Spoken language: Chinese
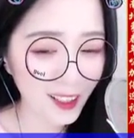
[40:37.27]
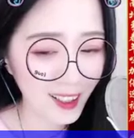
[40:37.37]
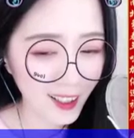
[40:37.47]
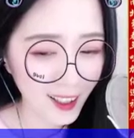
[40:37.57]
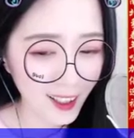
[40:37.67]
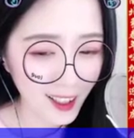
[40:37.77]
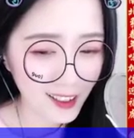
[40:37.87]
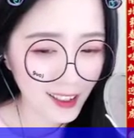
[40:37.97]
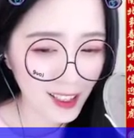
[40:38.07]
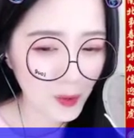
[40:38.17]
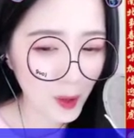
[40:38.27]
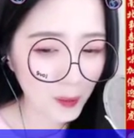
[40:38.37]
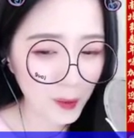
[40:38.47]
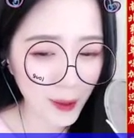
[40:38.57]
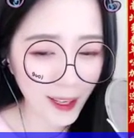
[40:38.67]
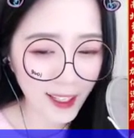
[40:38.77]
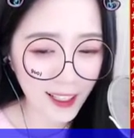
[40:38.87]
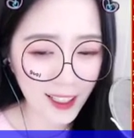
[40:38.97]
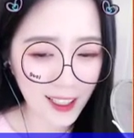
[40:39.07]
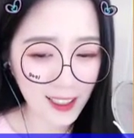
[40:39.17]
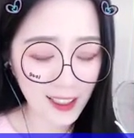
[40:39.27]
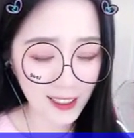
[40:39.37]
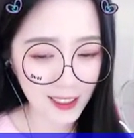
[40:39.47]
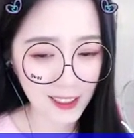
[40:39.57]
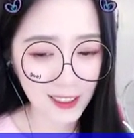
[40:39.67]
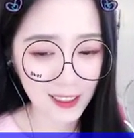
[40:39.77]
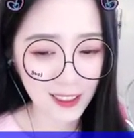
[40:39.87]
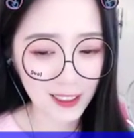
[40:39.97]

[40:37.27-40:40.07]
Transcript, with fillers: 后期制作叶心。